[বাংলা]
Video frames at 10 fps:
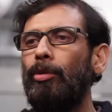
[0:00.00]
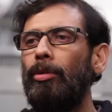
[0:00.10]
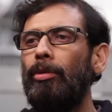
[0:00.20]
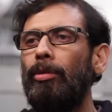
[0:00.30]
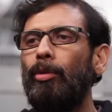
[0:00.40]
একটু
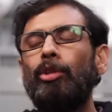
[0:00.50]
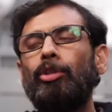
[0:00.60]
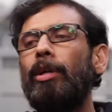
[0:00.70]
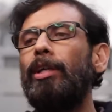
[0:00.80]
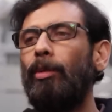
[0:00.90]

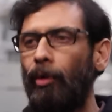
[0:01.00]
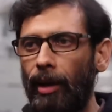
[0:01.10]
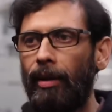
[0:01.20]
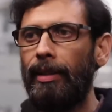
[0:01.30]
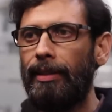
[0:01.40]
উচ্চকিত
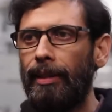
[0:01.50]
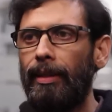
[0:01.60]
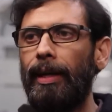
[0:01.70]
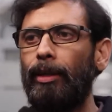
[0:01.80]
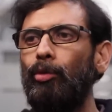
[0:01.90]
মনে হয়েছে
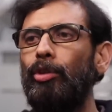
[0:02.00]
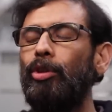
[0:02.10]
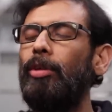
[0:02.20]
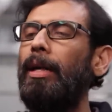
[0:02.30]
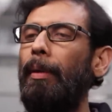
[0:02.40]
একটু
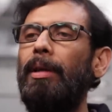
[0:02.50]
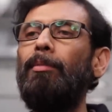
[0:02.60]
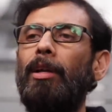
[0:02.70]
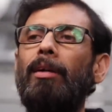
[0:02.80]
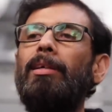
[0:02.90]
উচ্চ
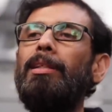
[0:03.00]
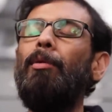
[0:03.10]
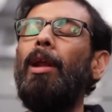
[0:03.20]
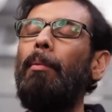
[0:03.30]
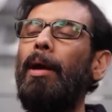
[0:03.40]
গ্রামের মনে হয়েছে
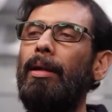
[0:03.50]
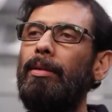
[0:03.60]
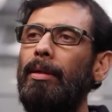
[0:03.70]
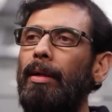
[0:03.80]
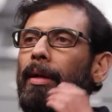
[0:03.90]
বলা ভালো